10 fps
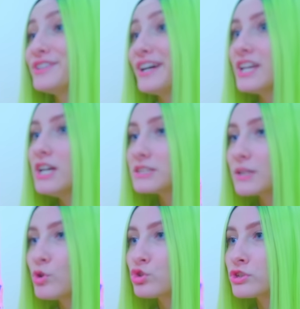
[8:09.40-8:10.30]
es,
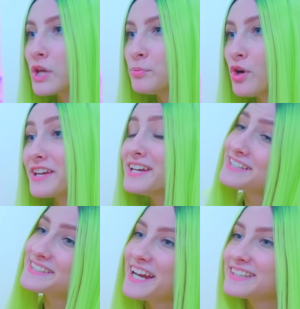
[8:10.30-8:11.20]
Diana. Du solltest
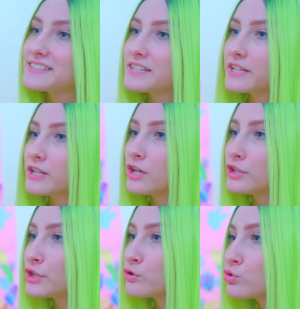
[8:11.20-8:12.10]
keine Witze mit mir
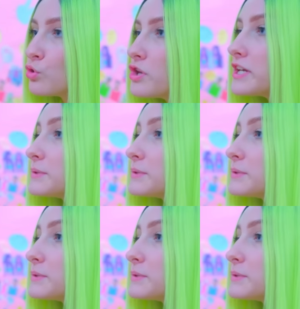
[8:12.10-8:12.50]
machen. Du